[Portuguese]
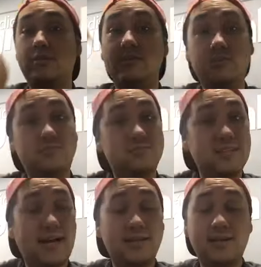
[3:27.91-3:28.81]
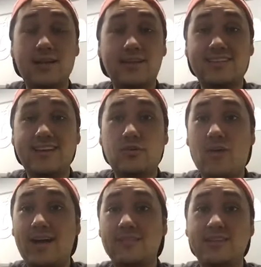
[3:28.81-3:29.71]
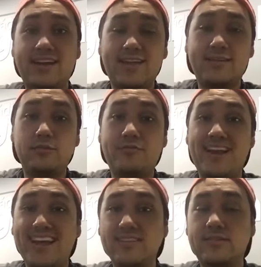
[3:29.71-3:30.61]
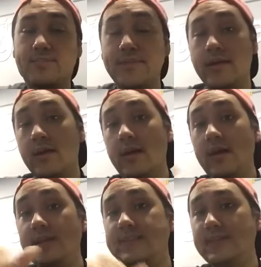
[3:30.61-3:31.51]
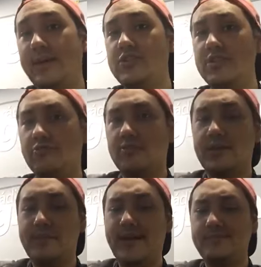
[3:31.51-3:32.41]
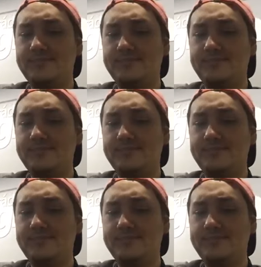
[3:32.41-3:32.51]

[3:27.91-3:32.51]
que está decreta, quase decretando falência. E em cima disso também,